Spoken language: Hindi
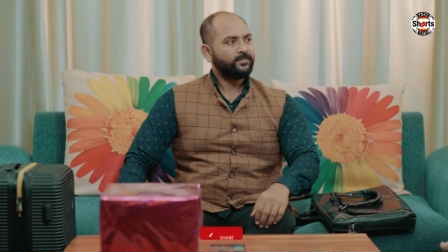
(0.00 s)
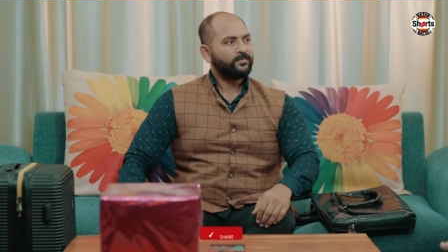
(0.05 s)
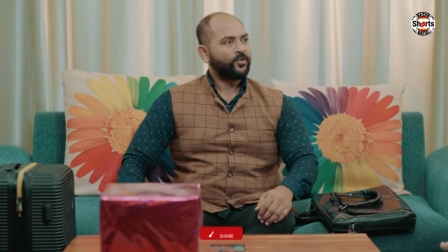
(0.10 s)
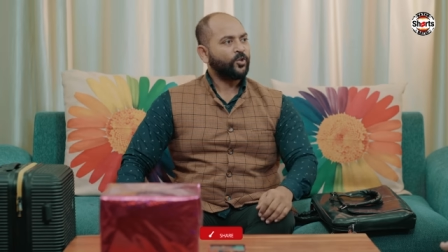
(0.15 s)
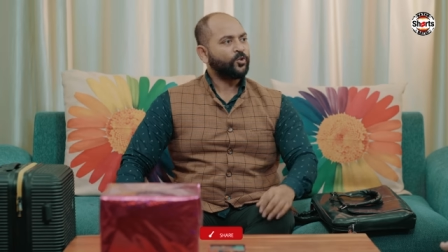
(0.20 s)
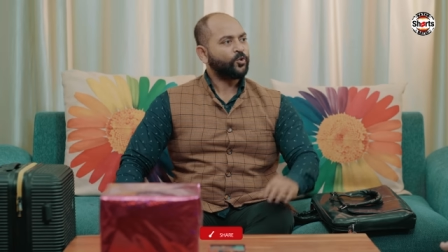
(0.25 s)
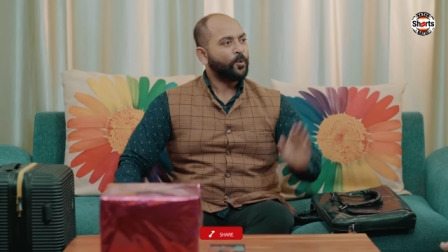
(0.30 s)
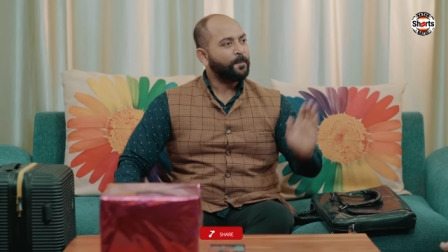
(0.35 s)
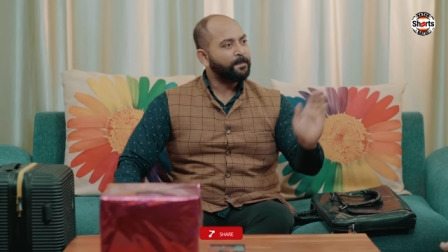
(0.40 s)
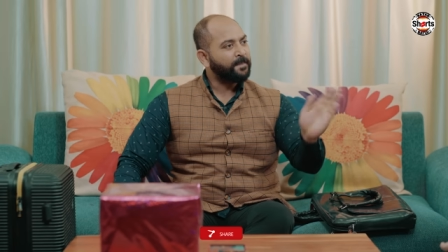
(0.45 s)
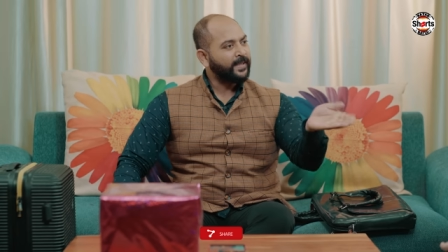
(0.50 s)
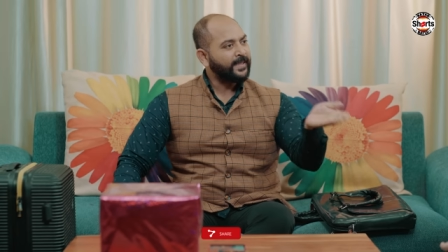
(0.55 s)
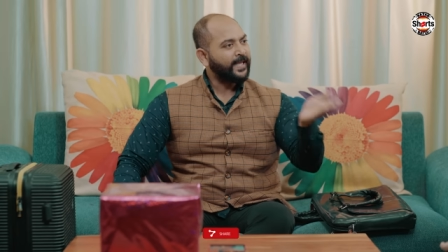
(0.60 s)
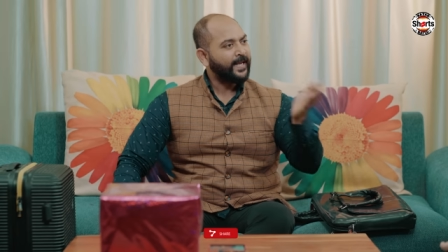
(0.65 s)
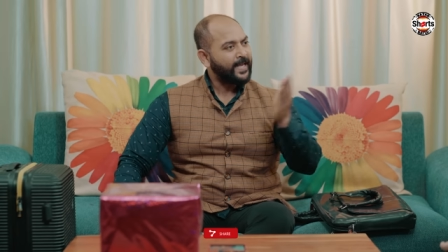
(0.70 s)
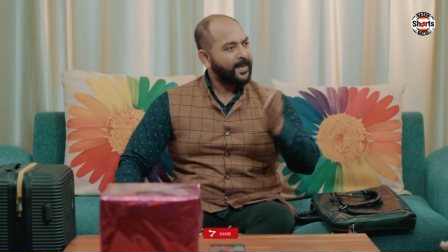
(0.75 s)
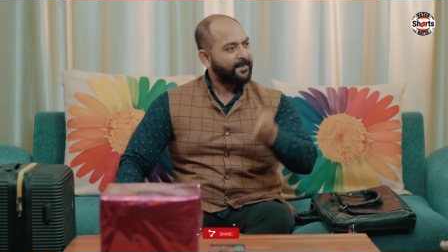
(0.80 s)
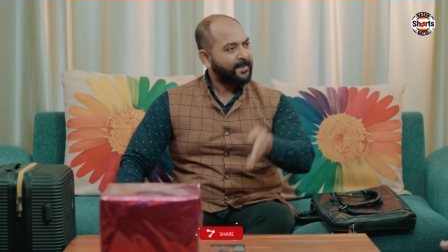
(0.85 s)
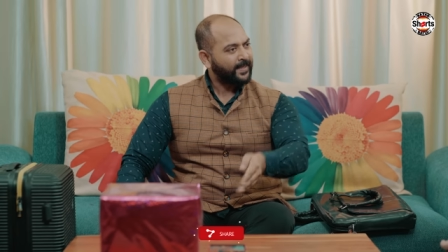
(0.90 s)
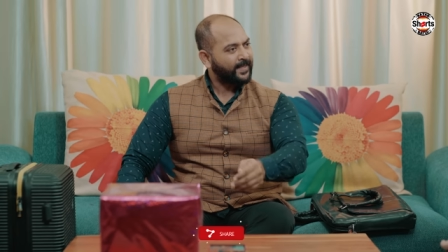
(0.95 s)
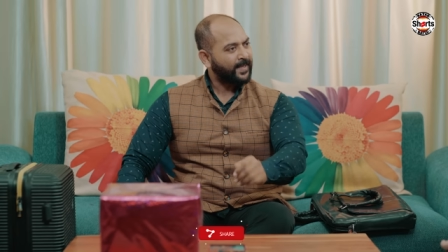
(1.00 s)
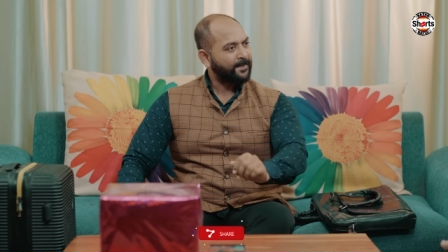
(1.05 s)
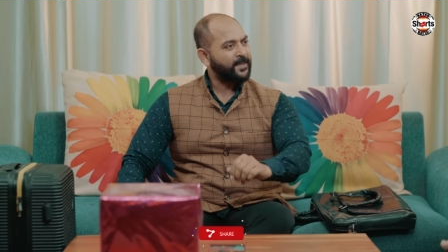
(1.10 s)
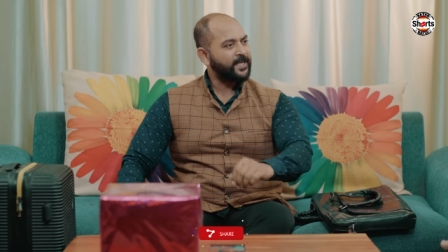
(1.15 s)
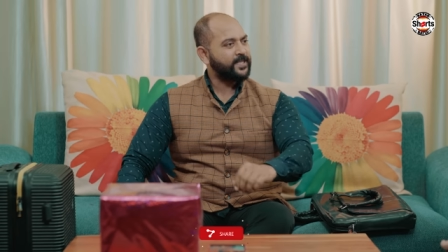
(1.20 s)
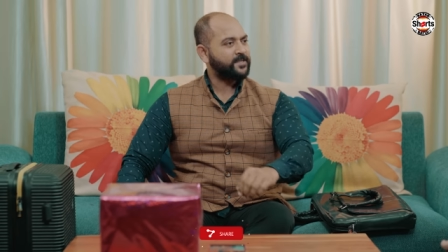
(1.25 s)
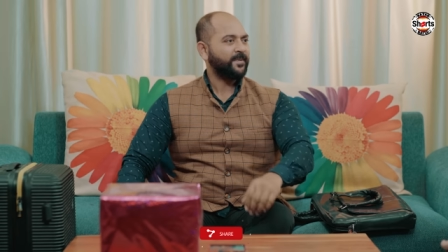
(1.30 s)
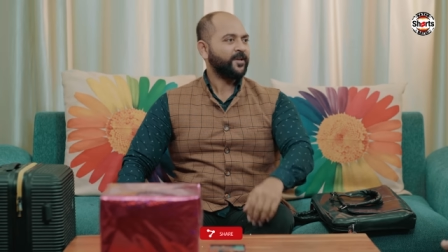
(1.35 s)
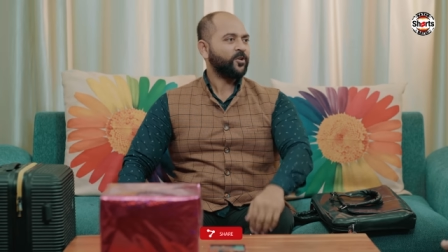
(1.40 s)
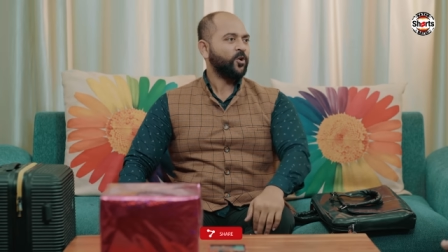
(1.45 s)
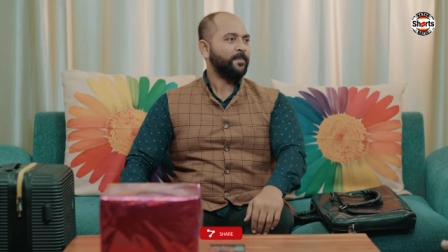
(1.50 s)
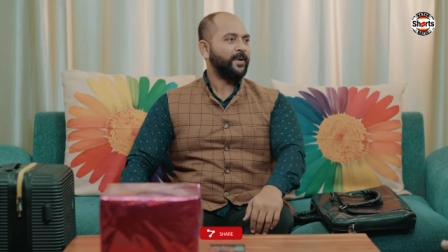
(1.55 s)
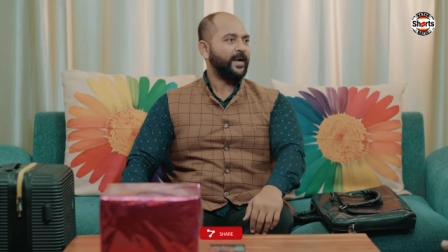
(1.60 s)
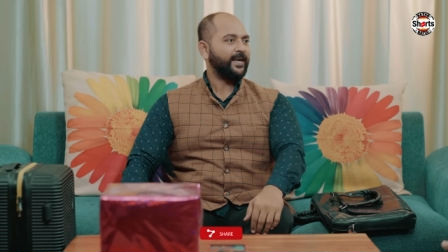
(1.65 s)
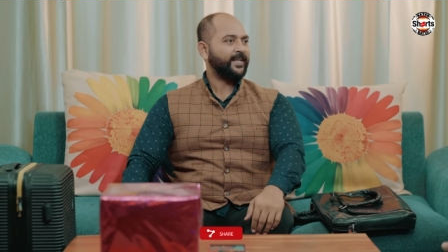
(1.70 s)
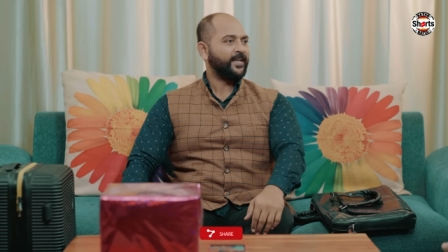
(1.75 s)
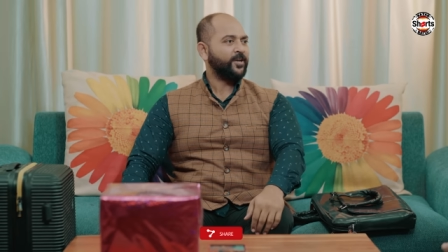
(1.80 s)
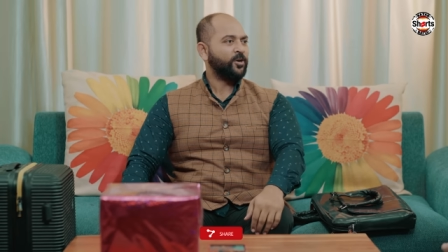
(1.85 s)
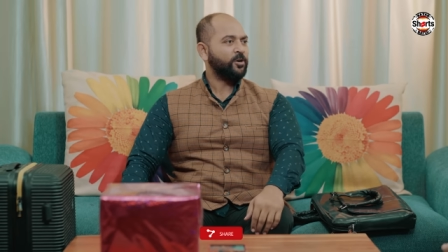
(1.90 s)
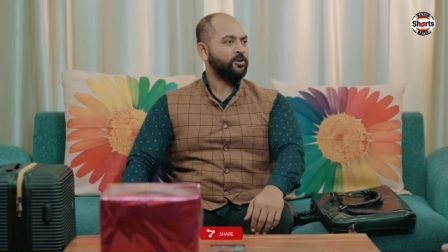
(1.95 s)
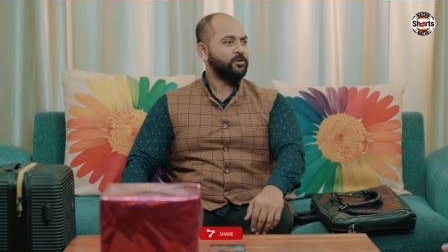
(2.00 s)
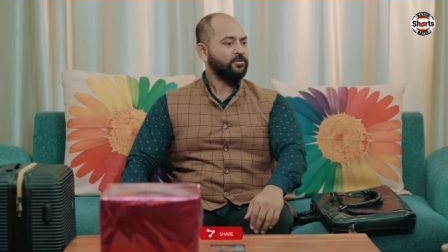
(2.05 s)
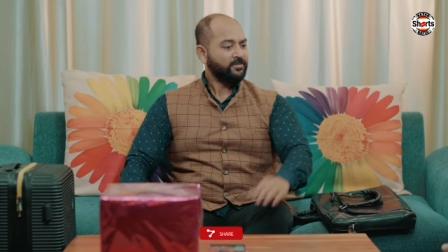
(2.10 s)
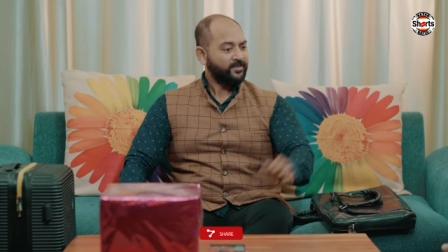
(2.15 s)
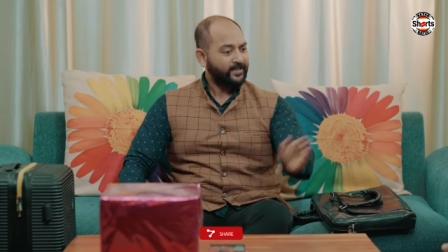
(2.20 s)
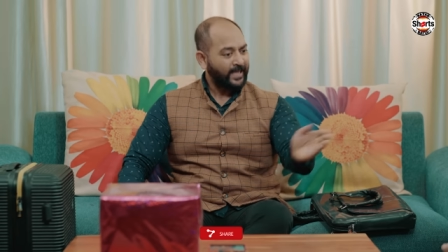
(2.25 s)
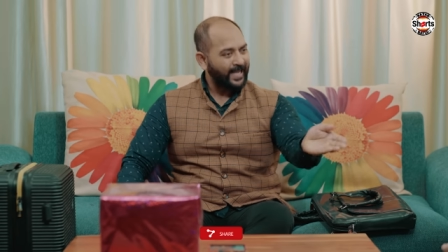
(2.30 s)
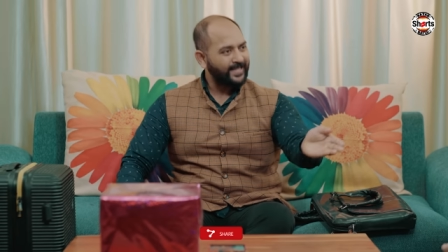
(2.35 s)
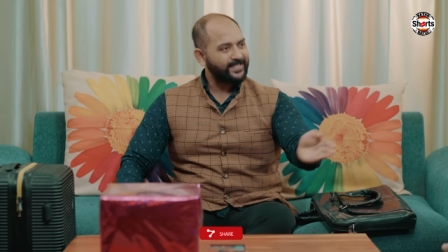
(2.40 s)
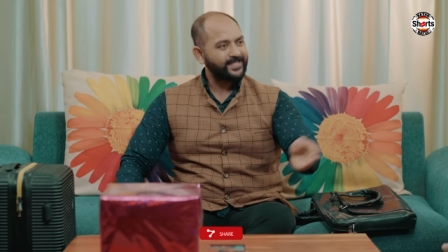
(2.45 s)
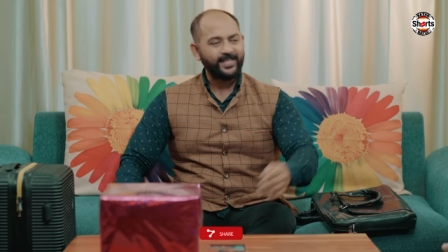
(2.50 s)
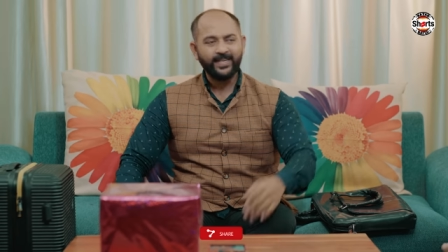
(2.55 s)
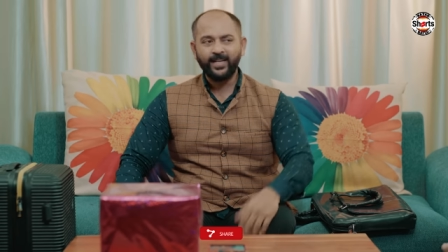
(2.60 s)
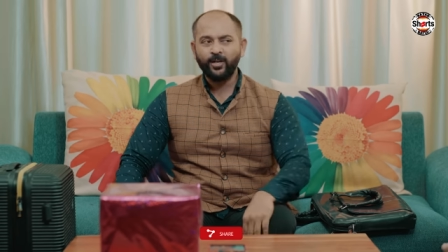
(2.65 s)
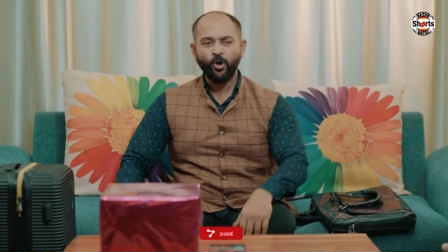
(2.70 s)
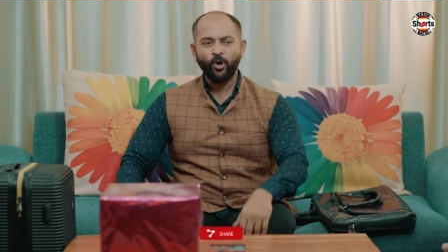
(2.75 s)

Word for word: तो तुम बंदरिया बन के बीच में क्यों बैठी हो दालचीनी